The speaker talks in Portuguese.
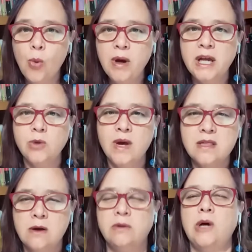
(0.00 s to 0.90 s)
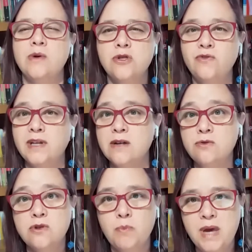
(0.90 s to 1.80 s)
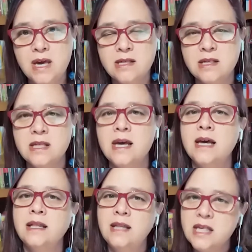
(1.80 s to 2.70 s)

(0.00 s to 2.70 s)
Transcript: Como a graduação está com as atividades suspensas,